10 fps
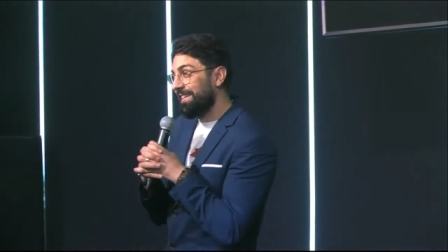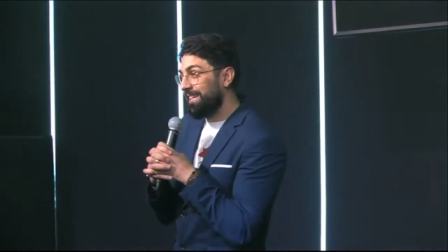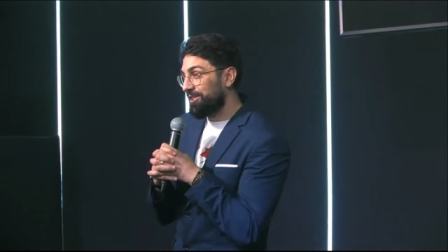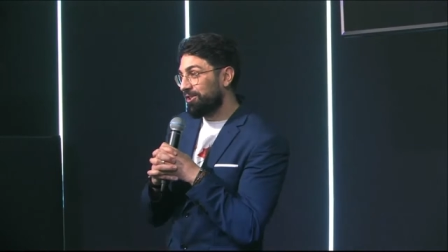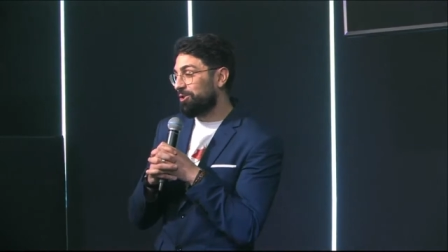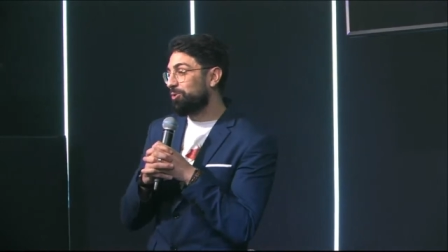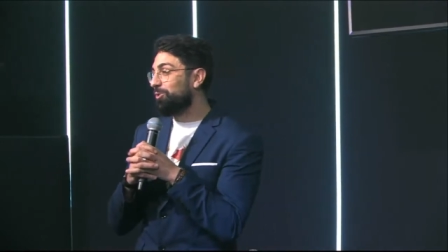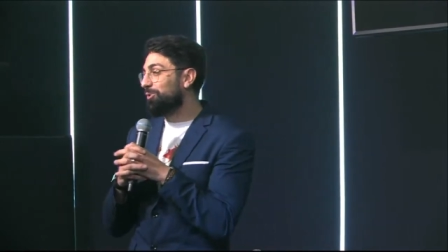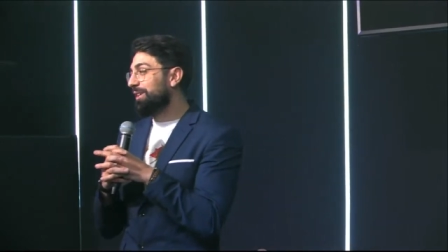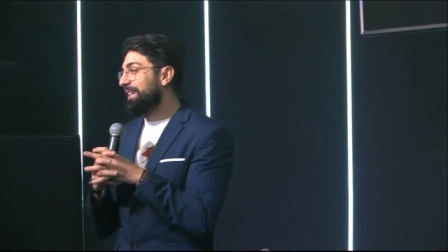
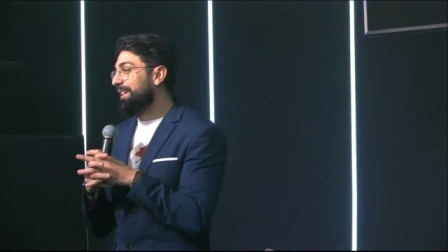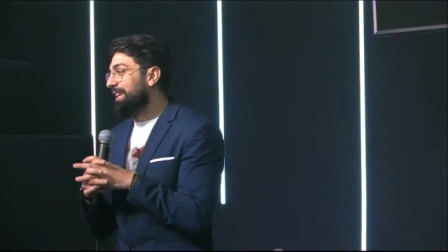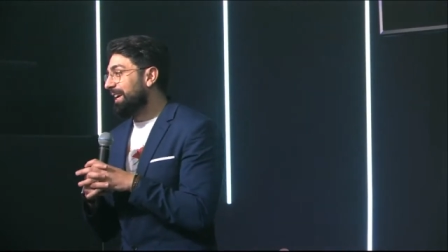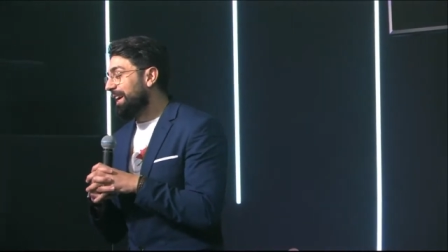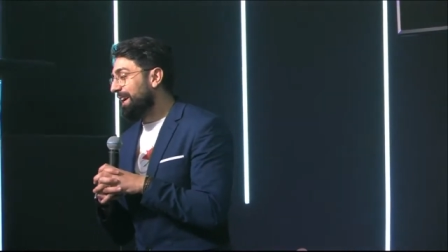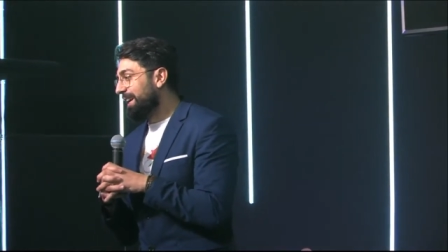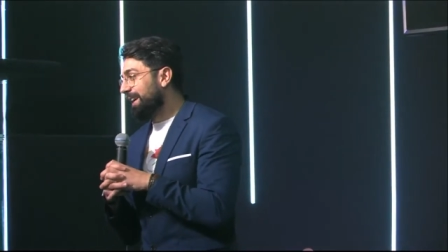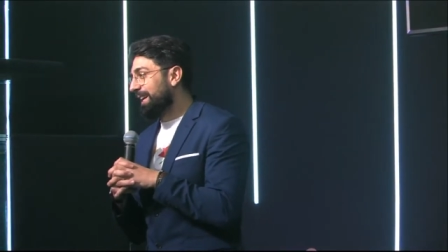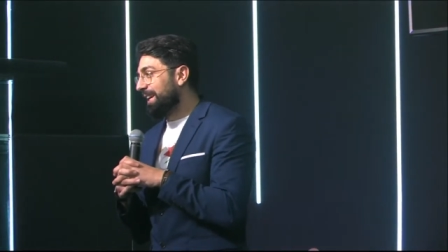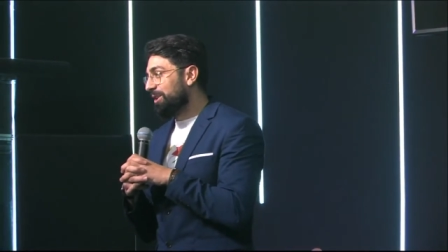Gesù è
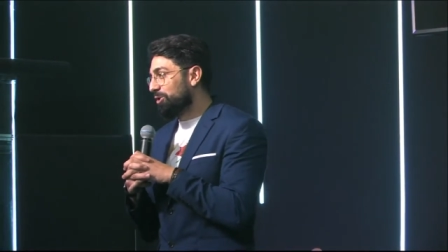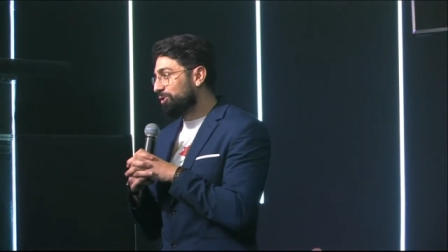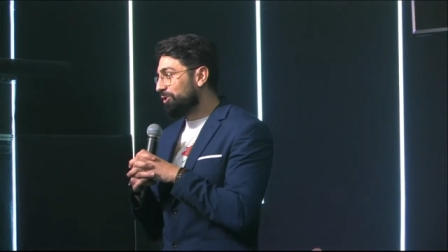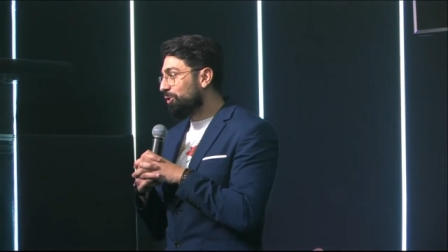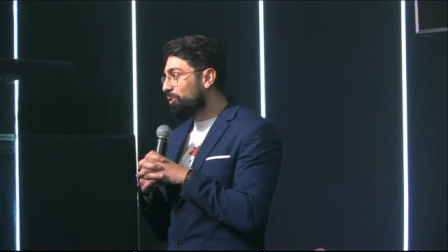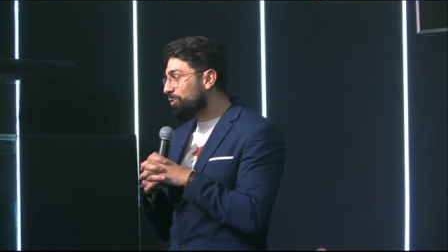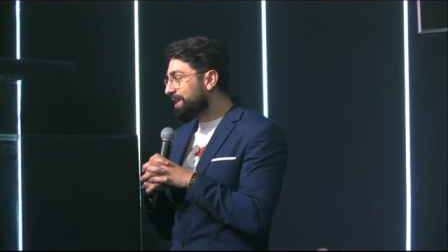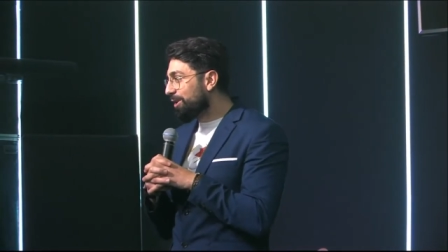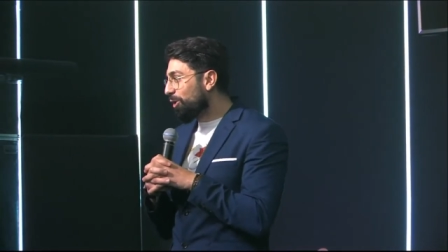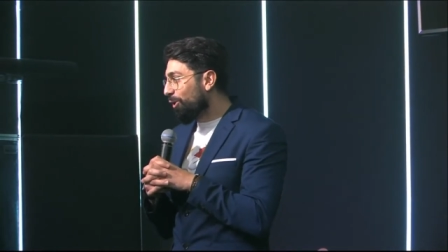il nostro
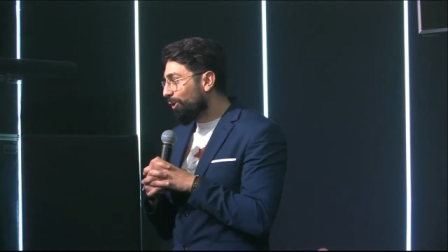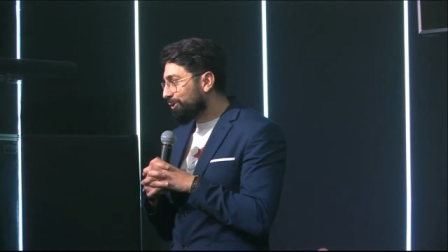unico